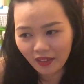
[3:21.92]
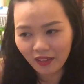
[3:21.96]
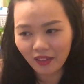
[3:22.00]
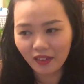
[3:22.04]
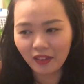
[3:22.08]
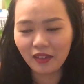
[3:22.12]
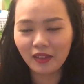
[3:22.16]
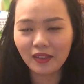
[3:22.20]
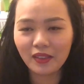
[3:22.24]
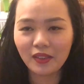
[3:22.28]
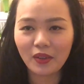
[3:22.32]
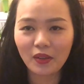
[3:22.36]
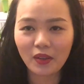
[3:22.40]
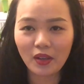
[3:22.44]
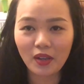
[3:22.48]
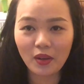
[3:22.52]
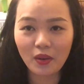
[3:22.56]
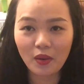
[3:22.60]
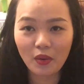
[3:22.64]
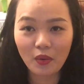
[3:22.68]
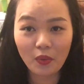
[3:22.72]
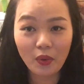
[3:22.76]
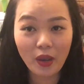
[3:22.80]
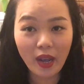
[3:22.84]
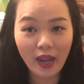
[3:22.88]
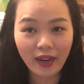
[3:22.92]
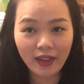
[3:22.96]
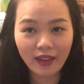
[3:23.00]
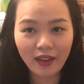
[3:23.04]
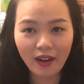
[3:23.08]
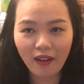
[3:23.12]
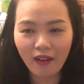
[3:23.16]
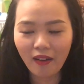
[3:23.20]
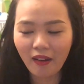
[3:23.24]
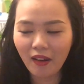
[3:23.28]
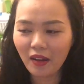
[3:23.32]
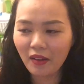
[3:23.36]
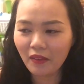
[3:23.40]
cửa cho các cô gái
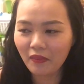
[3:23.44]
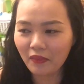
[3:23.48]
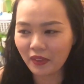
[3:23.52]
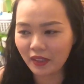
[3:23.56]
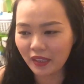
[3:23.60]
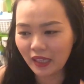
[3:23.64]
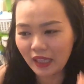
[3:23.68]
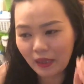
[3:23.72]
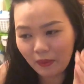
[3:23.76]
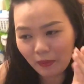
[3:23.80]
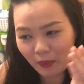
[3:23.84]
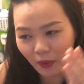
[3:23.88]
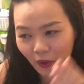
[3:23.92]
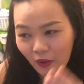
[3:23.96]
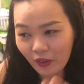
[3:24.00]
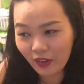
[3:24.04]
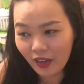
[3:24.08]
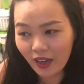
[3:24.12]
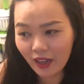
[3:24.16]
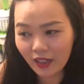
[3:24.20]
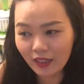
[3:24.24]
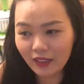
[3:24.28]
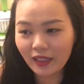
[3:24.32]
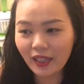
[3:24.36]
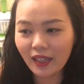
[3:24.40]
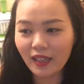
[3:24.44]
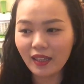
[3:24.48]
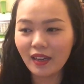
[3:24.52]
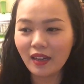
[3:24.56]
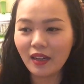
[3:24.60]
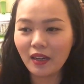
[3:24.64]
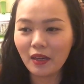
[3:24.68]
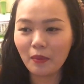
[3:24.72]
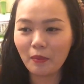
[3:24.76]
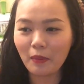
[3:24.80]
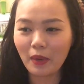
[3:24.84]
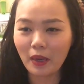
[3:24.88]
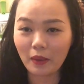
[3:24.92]
đó, và khi mà họ đến cái
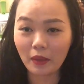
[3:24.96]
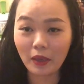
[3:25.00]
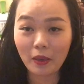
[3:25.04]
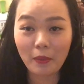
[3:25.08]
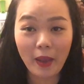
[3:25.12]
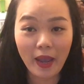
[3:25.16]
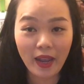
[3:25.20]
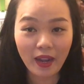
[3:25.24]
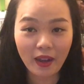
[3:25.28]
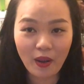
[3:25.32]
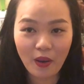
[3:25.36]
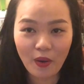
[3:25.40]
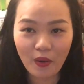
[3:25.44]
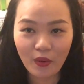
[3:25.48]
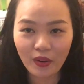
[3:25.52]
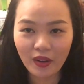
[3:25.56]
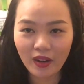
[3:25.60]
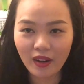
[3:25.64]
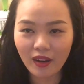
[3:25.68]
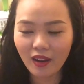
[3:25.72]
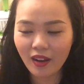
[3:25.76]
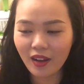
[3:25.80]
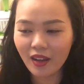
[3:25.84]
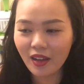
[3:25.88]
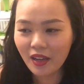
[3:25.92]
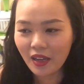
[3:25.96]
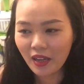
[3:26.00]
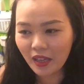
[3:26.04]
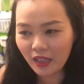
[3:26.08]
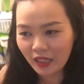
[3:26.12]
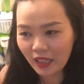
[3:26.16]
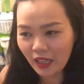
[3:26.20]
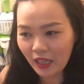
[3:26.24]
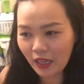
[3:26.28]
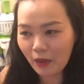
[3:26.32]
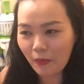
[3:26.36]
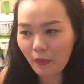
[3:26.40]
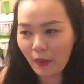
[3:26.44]
nơi mà các bạn ngồi đó
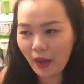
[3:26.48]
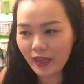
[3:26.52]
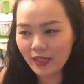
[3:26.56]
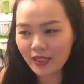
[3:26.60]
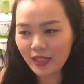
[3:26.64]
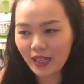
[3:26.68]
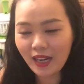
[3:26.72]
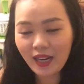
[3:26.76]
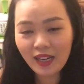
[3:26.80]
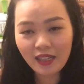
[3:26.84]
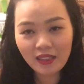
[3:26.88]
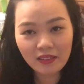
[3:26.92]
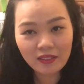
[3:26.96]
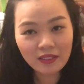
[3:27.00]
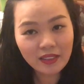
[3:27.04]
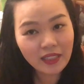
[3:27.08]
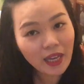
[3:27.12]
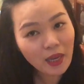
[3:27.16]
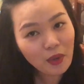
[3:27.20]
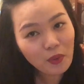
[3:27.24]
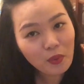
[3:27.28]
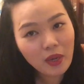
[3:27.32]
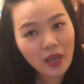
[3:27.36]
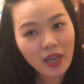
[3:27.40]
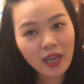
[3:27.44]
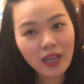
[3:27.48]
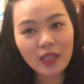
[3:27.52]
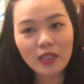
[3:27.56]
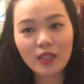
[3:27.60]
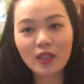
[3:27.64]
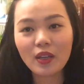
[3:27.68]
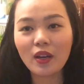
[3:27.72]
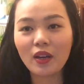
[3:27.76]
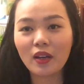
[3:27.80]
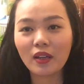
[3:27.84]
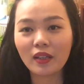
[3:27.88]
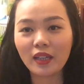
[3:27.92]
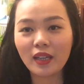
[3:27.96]
thì các bạn sẽ là người kéo ghế
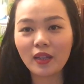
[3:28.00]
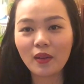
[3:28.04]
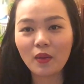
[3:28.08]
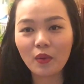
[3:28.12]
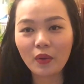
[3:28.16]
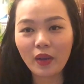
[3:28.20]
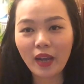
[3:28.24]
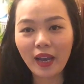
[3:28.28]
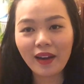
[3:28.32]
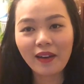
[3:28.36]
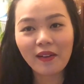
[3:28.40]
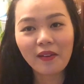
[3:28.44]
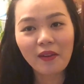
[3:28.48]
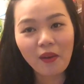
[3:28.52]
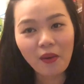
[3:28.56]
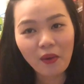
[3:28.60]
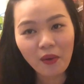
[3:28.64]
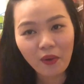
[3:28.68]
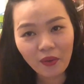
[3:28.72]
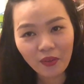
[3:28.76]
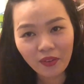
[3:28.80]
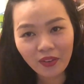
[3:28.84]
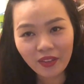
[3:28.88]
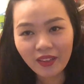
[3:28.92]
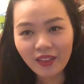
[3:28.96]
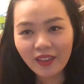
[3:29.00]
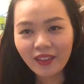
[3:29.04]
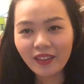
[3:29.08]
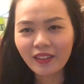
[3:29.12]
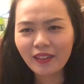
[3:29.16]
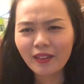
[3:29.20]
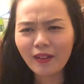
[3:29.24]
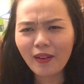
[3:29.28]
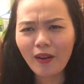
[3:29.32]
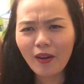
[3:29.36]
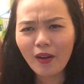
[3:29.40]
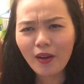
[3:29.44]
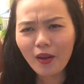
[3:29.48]
cho cái cô gái đó ngồi
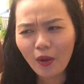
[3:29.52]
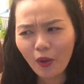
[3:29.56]
đó.